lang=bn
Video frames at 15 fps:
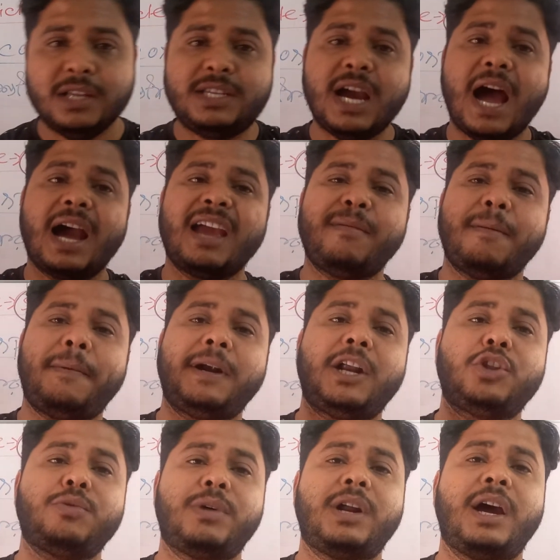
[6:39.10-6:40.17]
যে আগে ব্যাপারটা
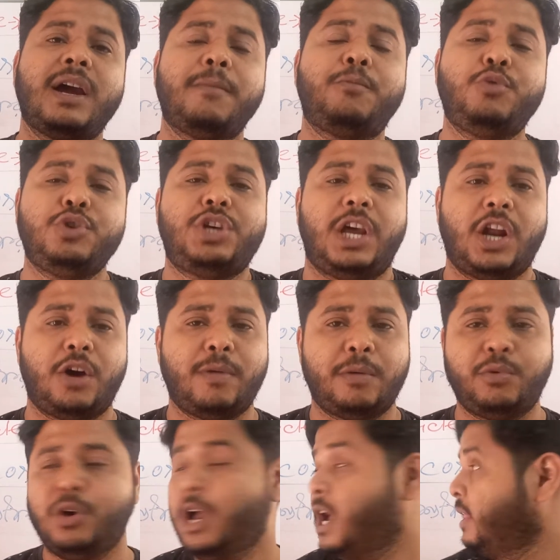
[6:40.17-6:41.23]
তোমরা আগে বুঝে নাও
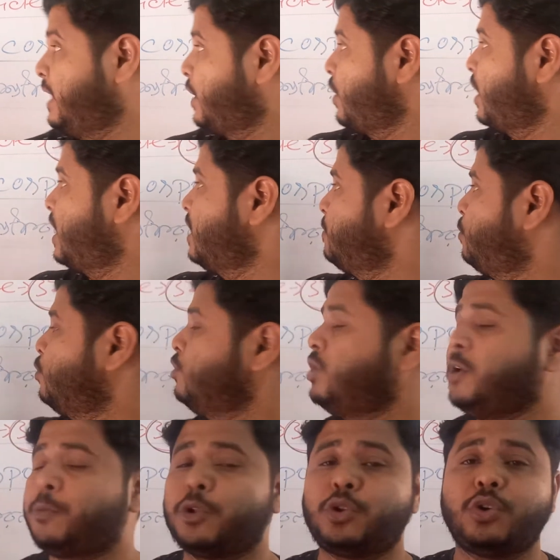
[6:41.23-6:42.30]
বাবু দেখো এখানে
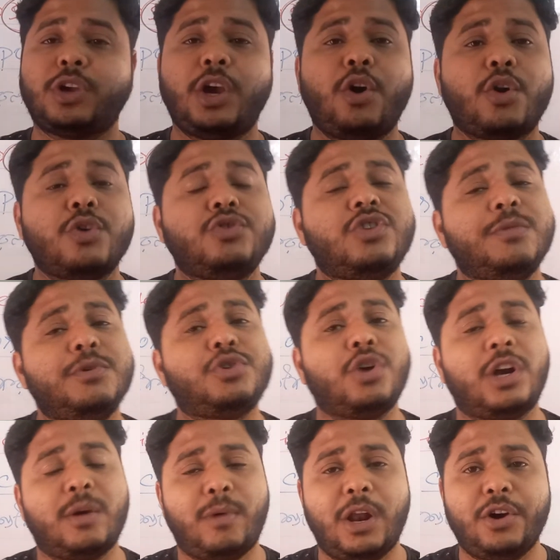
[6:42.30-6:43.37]
বন্দি প্রত্যক্ষীকরণ যে
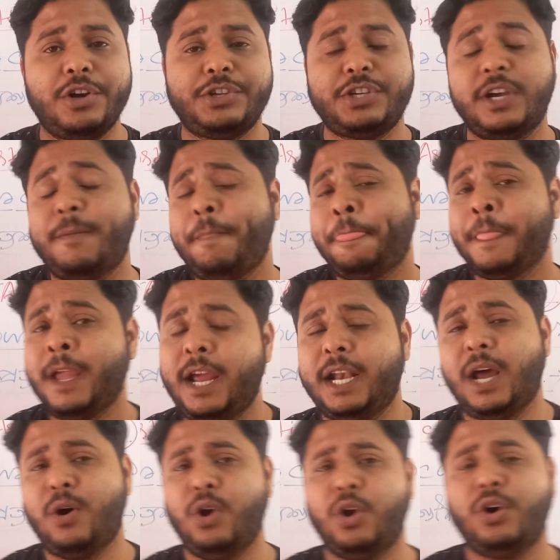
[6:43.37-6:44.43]
বিষয়টা বলা হয়েছে
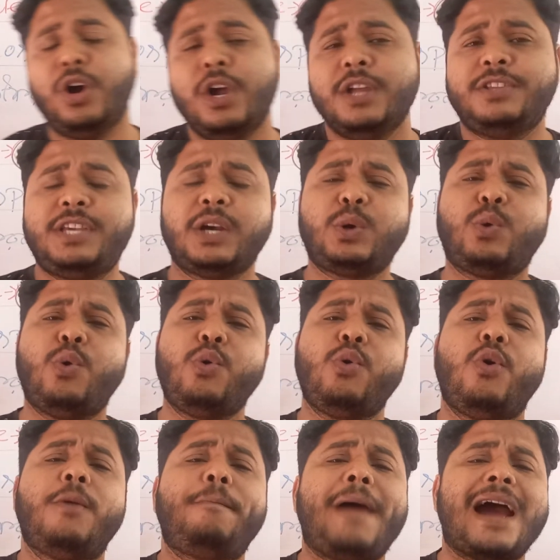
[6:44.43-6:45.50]
এটা হলো যে
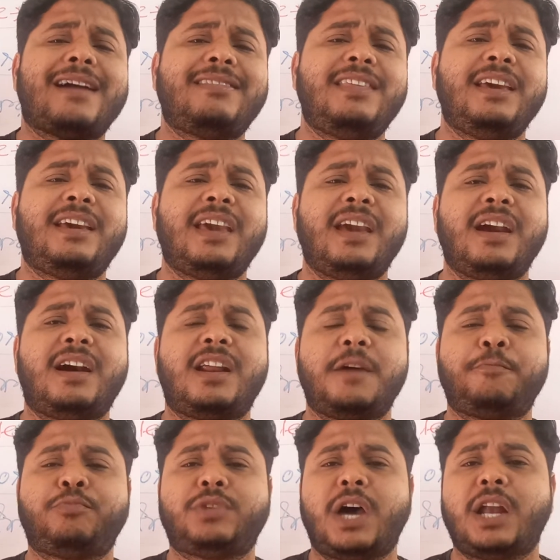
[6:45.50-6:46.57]
কোনো ব্যক্তিকে
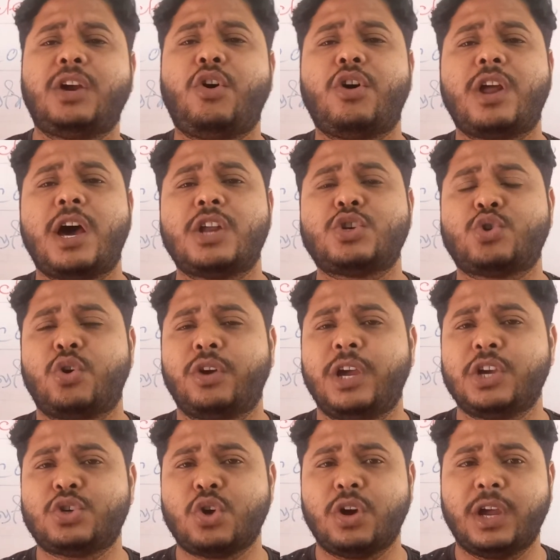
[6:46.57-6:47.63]
গ্রেপ্তার করার
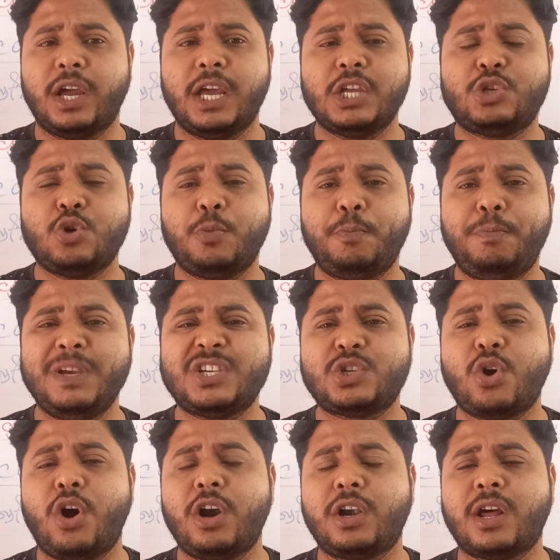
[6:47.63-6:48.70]
সঙ্গে সঙ্গে চব্বিশ
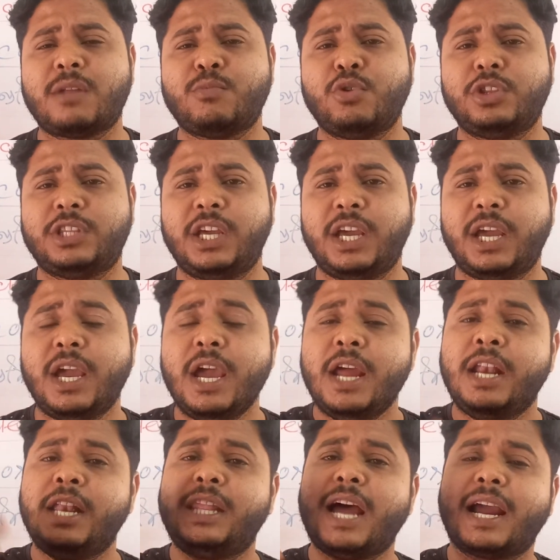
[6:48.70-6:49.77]
ঘন্টার মধ্যে
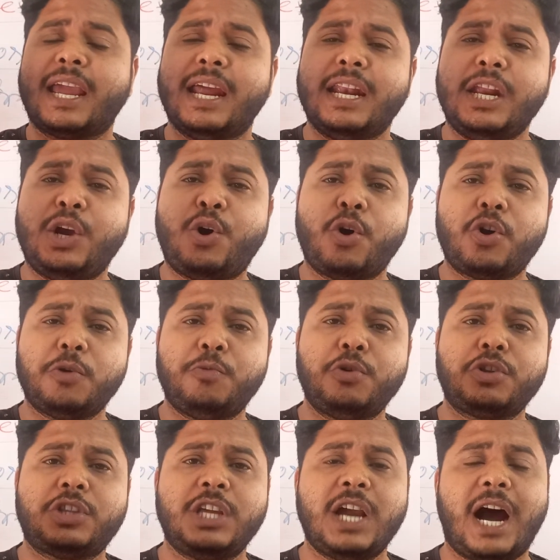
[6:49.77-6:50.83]
তাকে
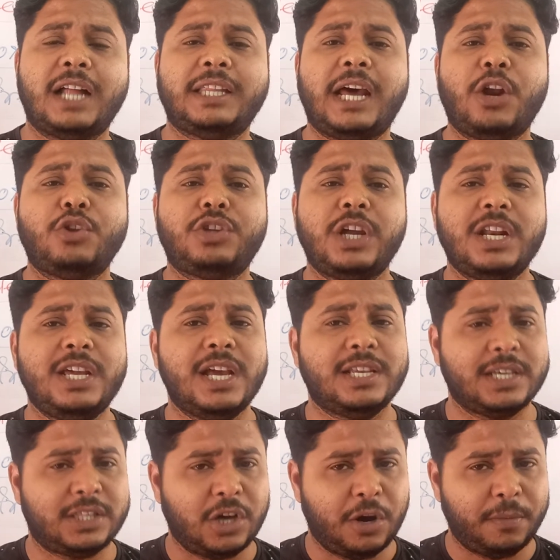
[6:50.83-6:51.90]
নিকটবর্তী আদালতে নিয়ে
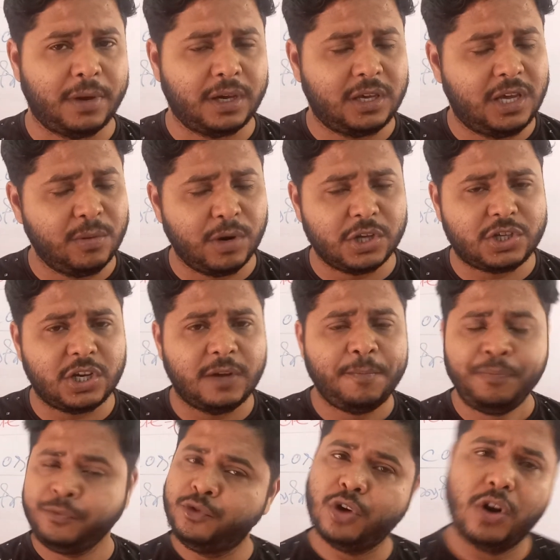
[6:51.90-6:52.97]
যেতে হবে কি বলেছে
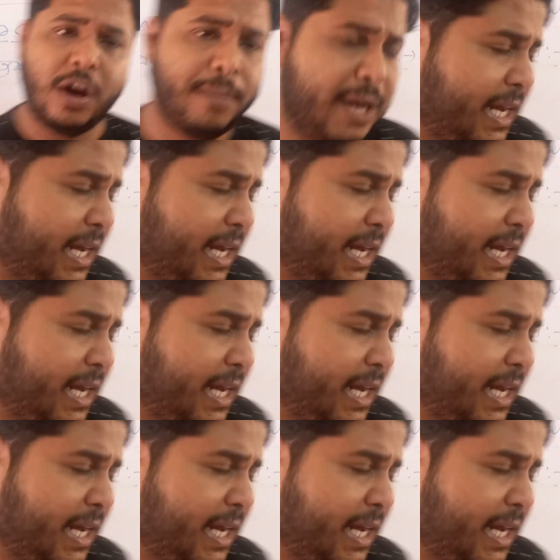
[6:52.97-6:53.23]
চলো আমি